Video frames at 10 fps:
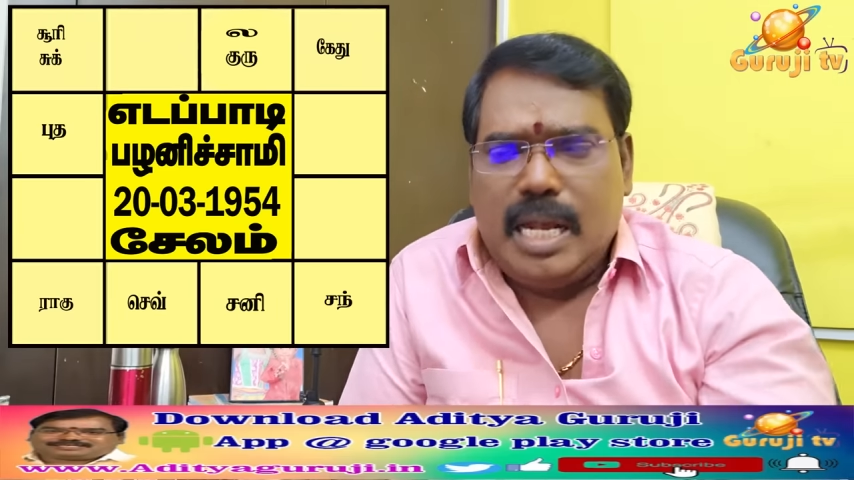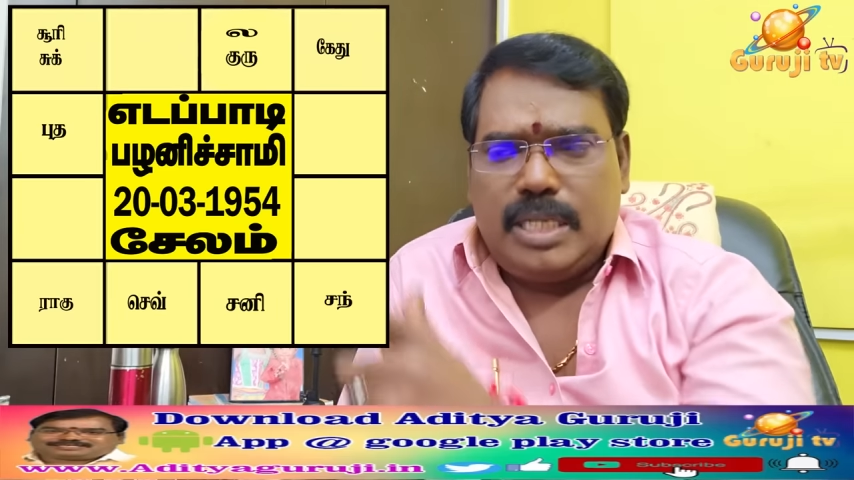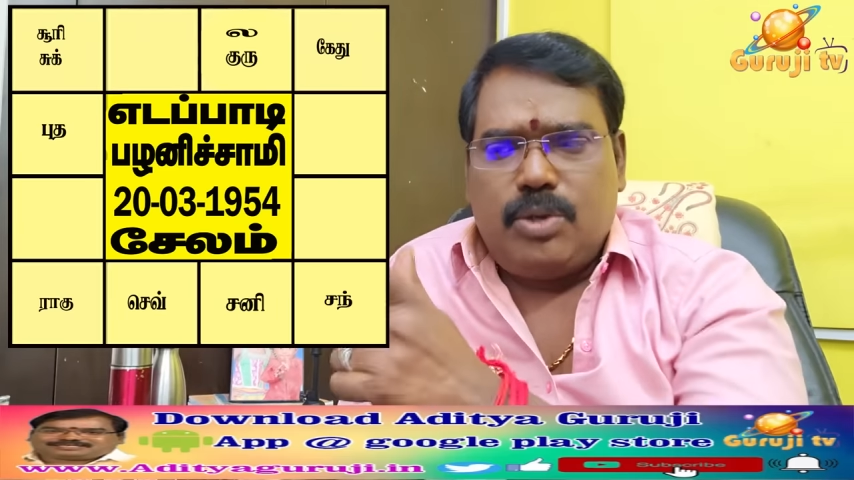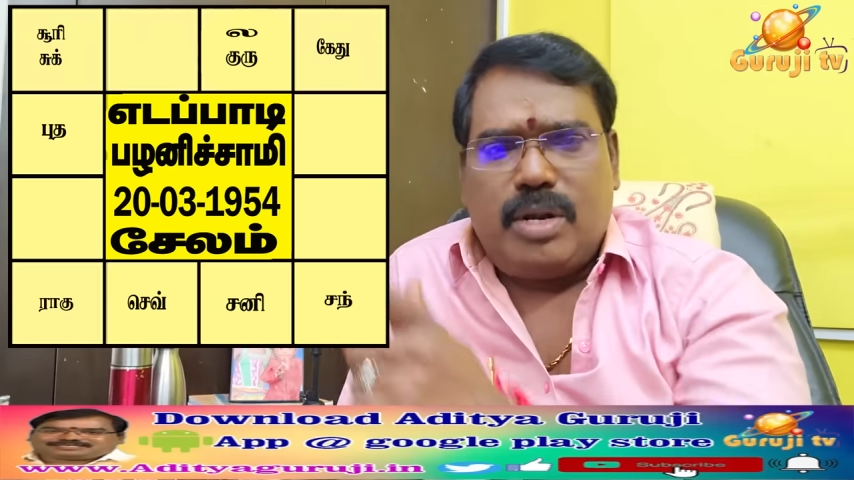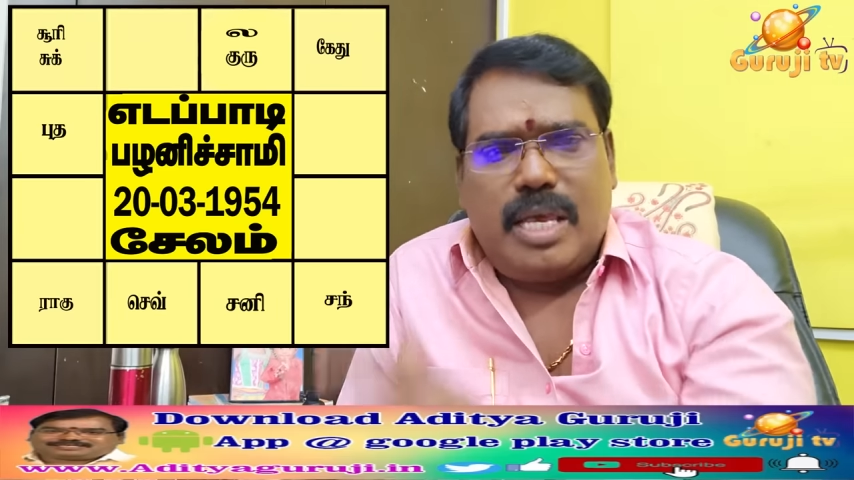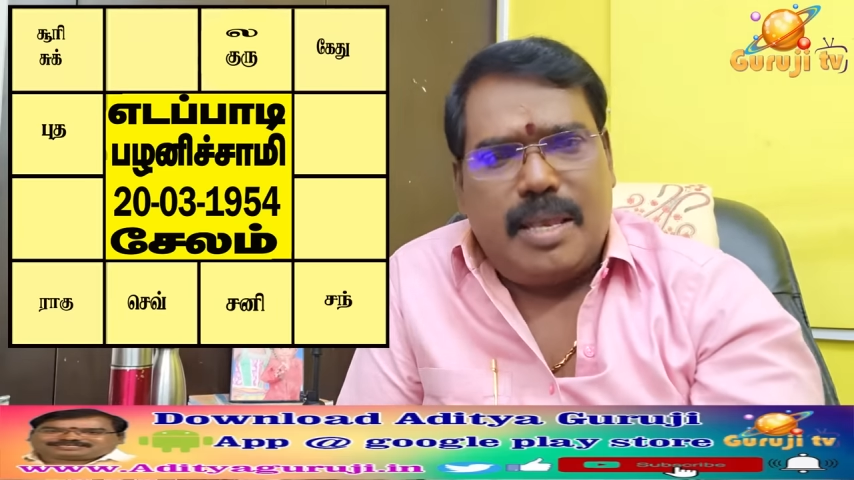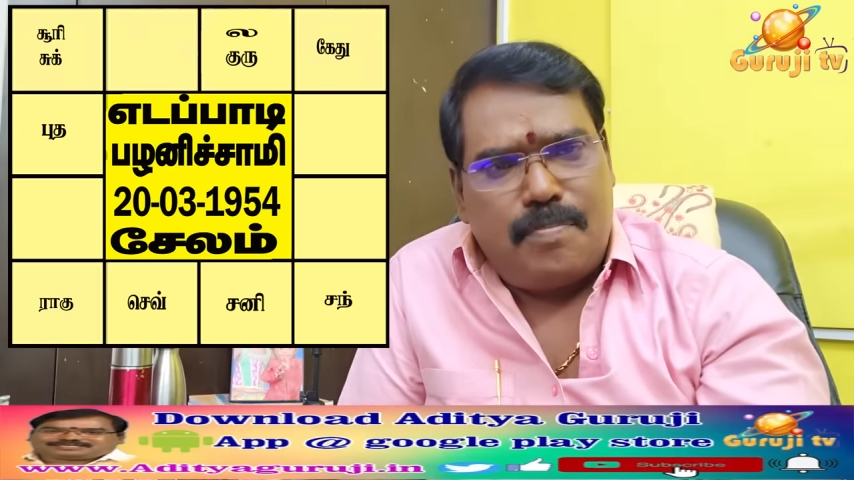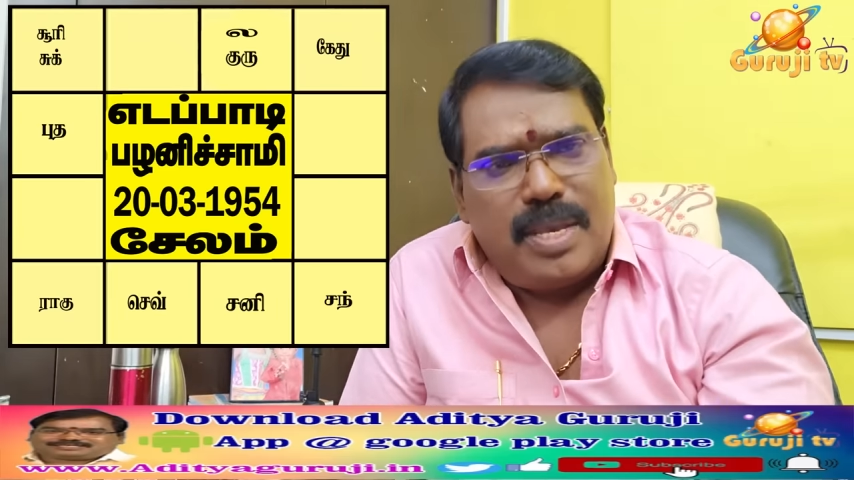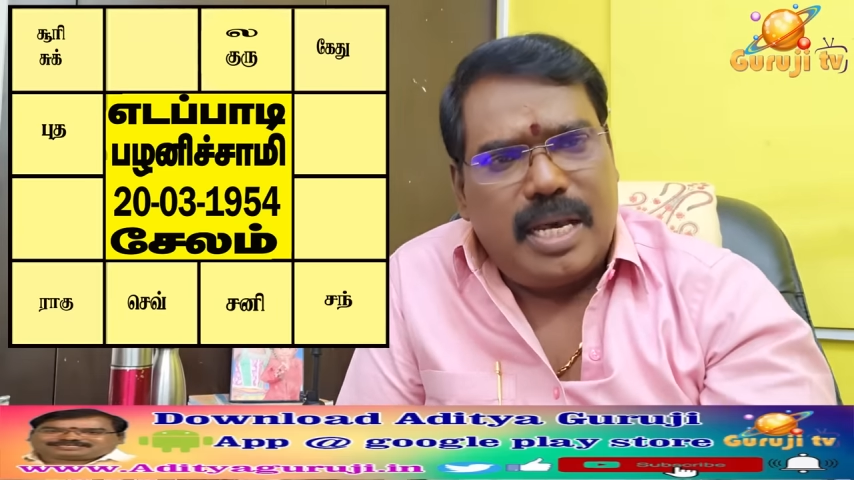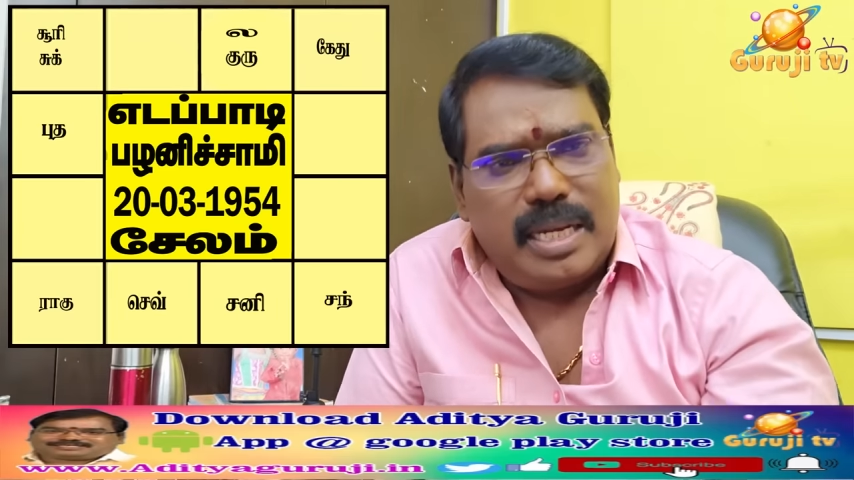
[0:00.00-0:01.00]
அடுத்ததோட
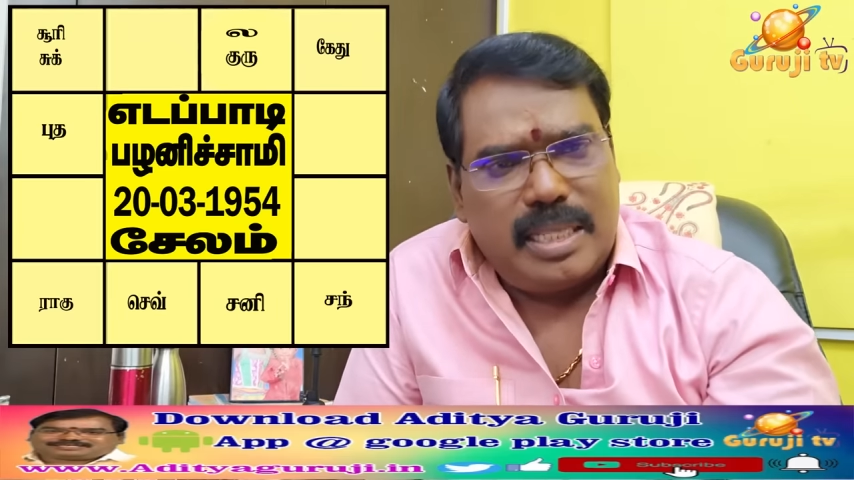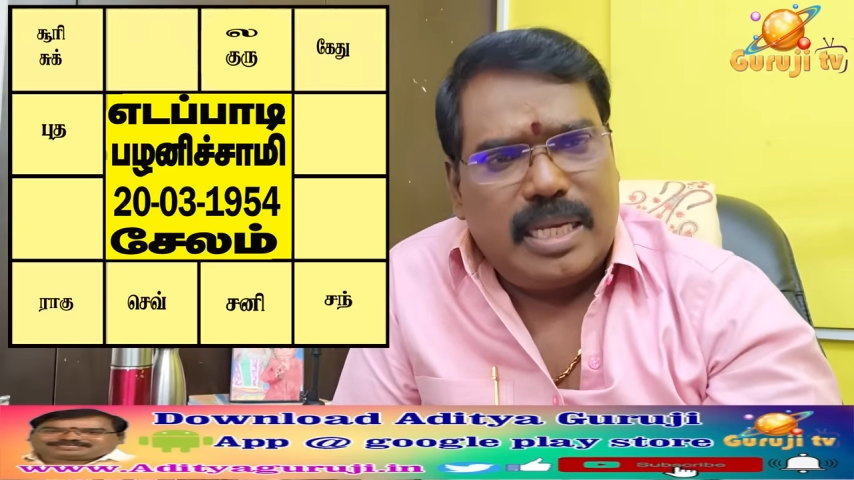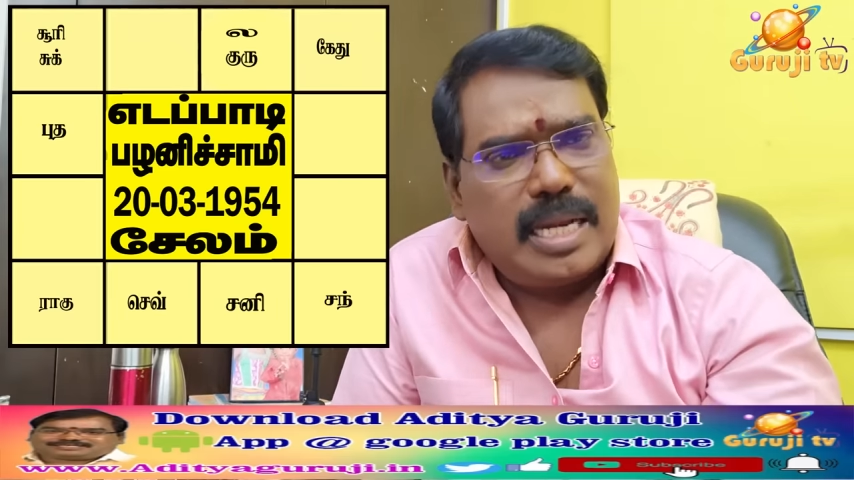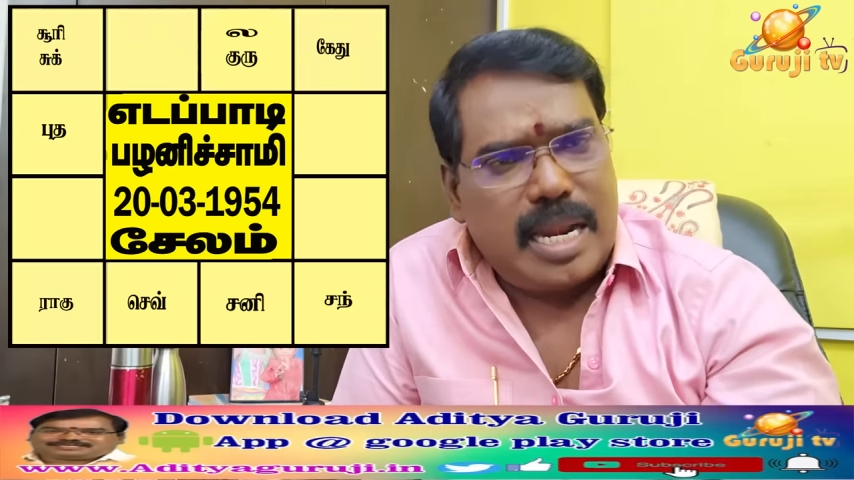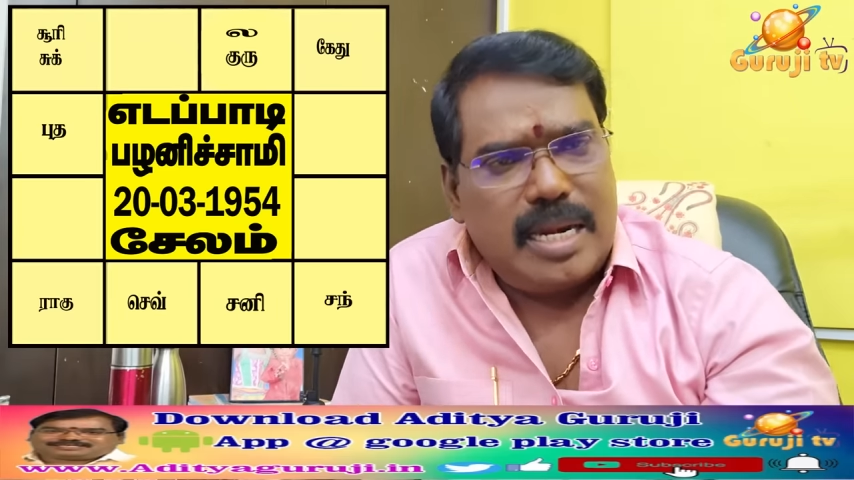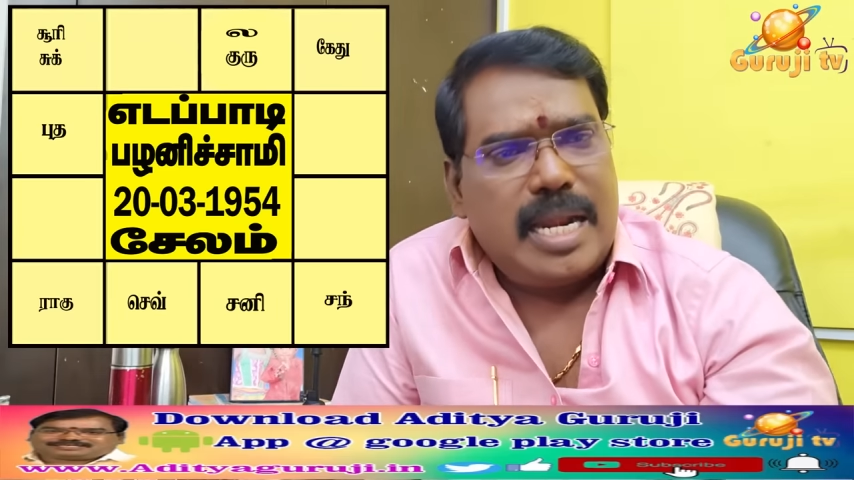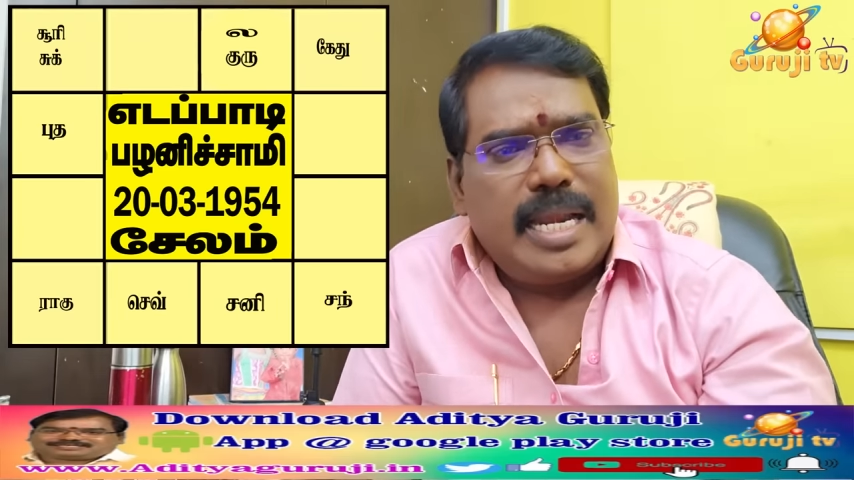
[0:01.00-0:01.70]
எம்பியாக இருந்திருக்கிறாருன்னு